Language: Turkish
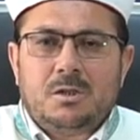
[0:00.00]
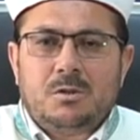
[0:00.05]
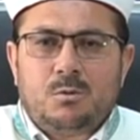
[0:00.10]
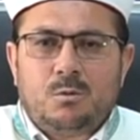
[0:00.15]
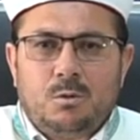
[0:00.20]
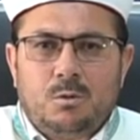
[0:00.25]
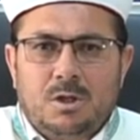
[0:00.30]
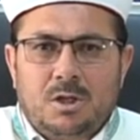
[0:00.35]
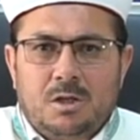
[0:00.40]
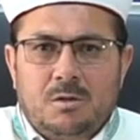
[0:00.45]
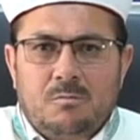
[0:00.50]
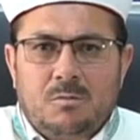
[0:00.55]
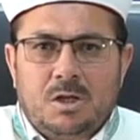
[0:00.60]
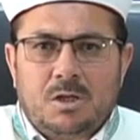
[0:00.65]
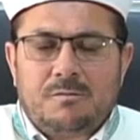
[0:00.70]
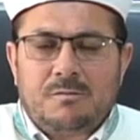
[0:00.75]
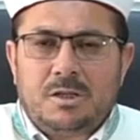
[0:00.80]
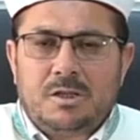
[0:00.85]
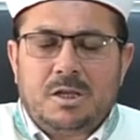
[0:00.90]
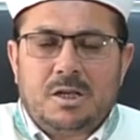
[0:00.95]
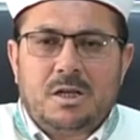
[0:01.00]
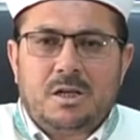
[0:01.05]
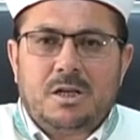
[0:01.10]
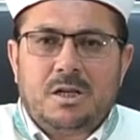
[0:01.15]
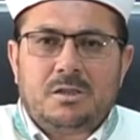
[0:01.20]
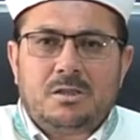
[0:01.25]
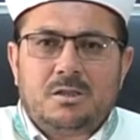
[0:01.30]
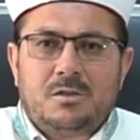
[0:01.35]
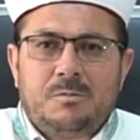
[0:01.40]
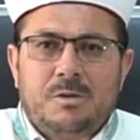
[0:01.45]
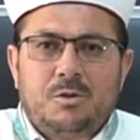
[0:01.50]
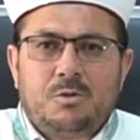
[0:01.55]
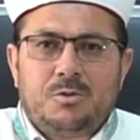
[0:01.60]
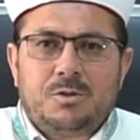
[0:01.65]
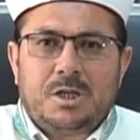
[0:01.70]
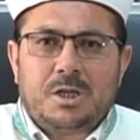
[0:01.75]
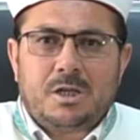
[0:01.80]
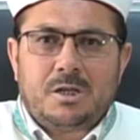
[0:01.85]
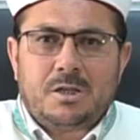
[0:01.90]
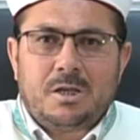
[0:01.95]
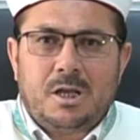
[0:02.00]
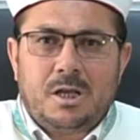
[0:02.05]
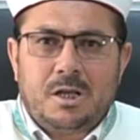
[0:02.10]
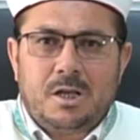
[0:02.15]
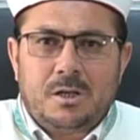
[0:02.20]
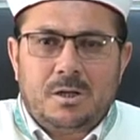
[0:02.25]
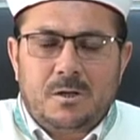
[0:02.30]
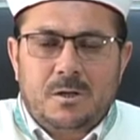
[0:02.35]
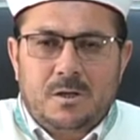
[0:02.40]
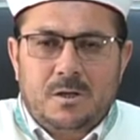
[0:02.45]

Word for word: kullanmak ve değerlendirmek üzere de